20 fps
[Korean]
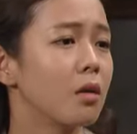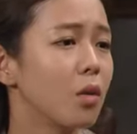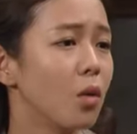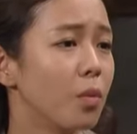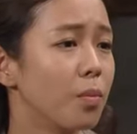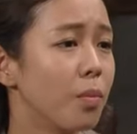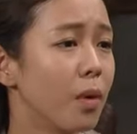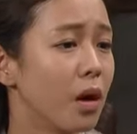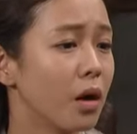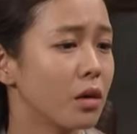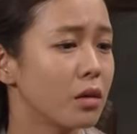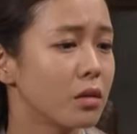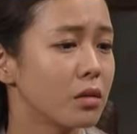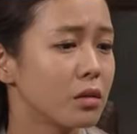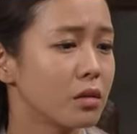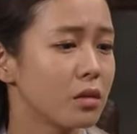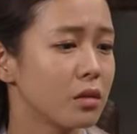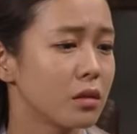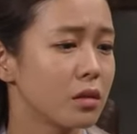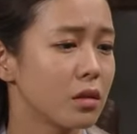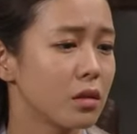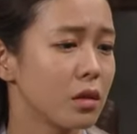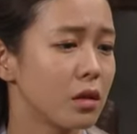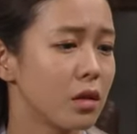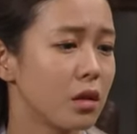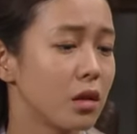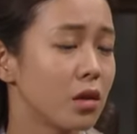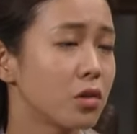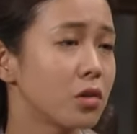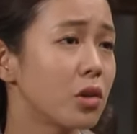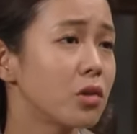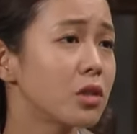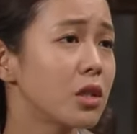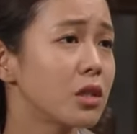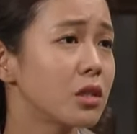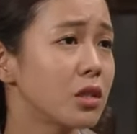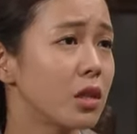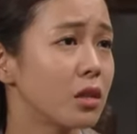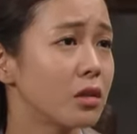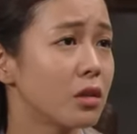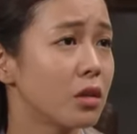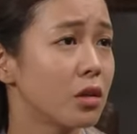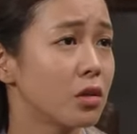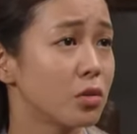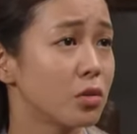오빠, 이거 성재 씨한테